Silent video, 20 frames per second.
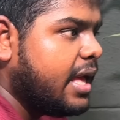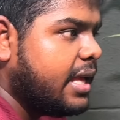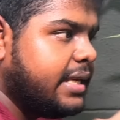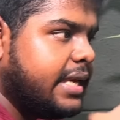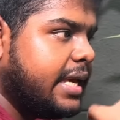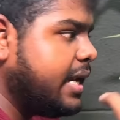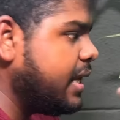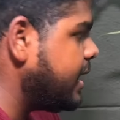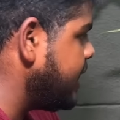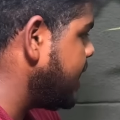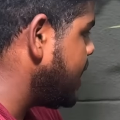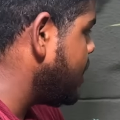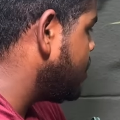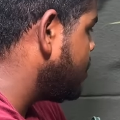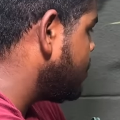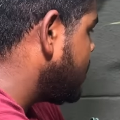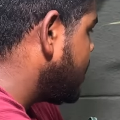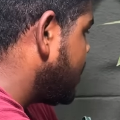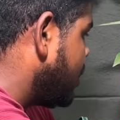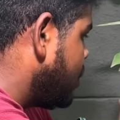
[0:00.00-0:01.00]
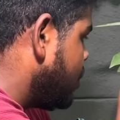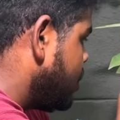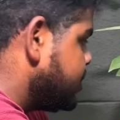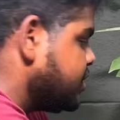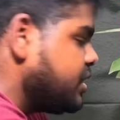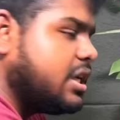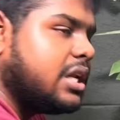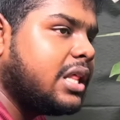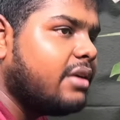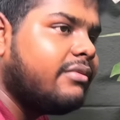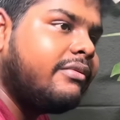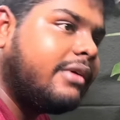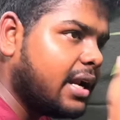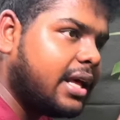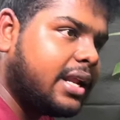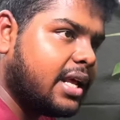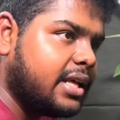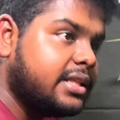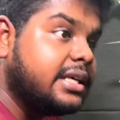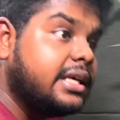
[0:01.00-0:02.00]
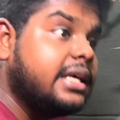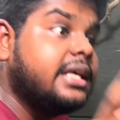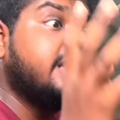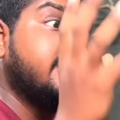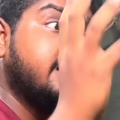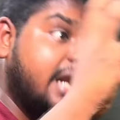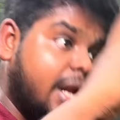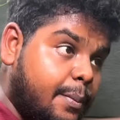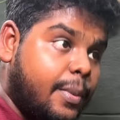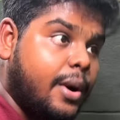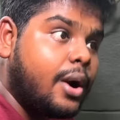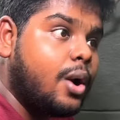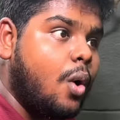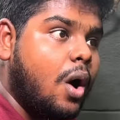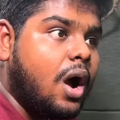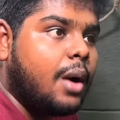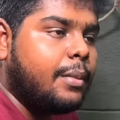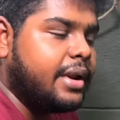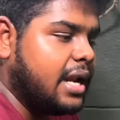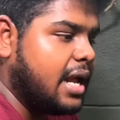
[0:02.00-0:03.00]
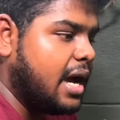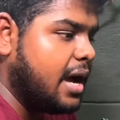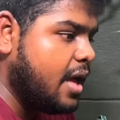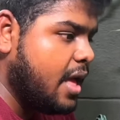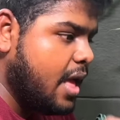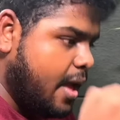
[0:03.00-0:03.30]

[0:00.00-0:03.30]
இயற்கையாக ஒரு மரம் அவ்வளோ சின்னதாக வளராது இது என்ன பண்ணுவாங்க அப்படின்னா